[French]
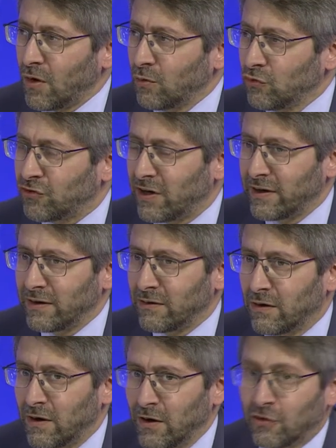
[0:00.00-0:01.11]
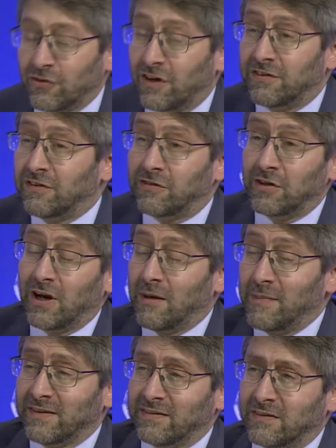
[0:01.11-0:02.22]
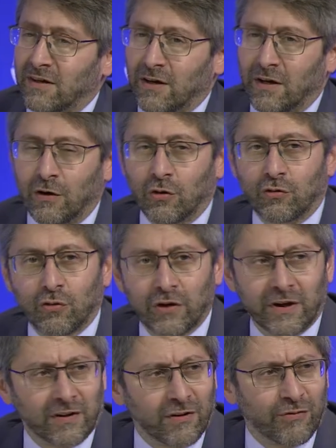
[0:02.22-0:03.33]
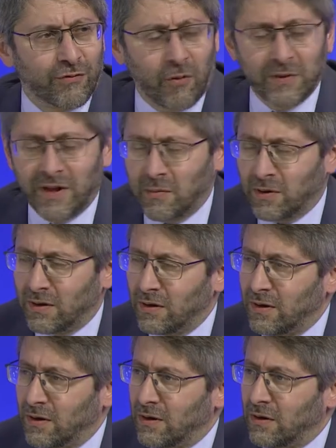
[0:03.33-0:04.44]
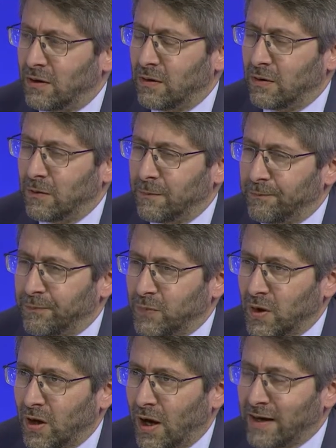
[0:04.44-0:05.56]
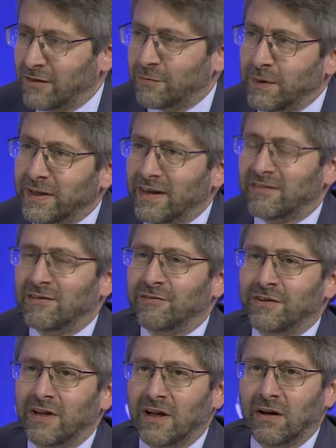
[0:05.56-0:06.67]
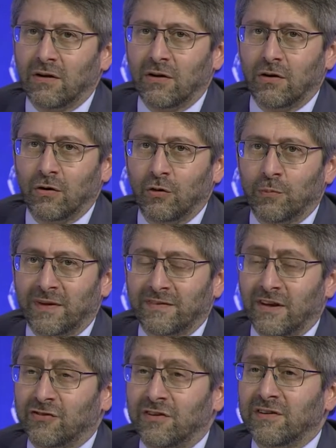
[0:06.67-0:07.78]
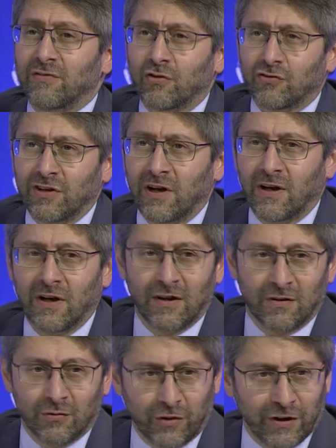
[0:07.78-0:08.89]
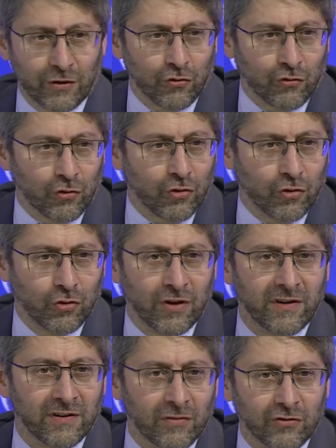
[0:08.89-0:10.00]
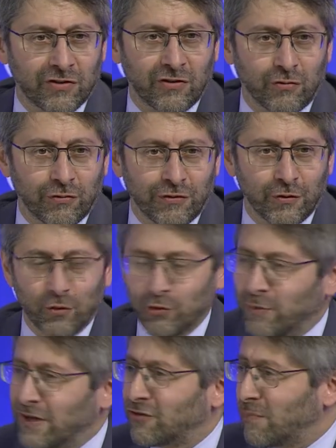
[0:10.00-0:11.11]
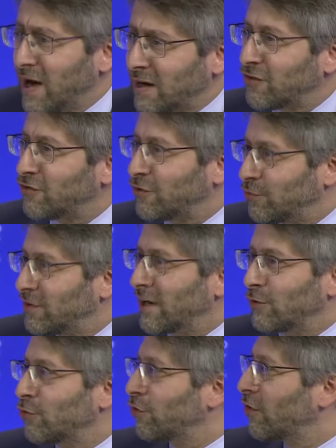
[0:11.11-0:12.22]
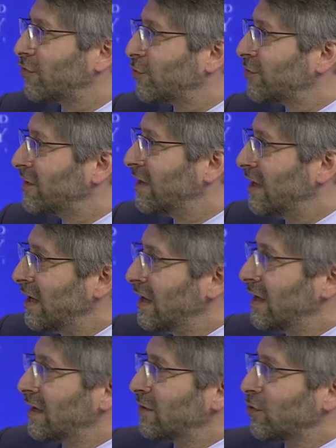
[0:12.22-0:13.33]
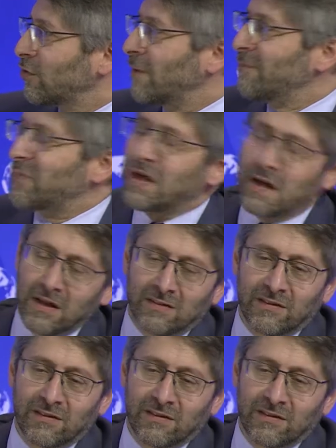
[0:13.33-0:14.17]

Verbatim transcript: où j'allais, euh, j'ai assisté à la messe, et le curé, qui était formidable, euh, a expliqué à ses fidèles le passage des évangiles. Vous voyez que je connais les évangiles, je fais donc du benchmark, j'étudie la concurrence aussi. Et donc, les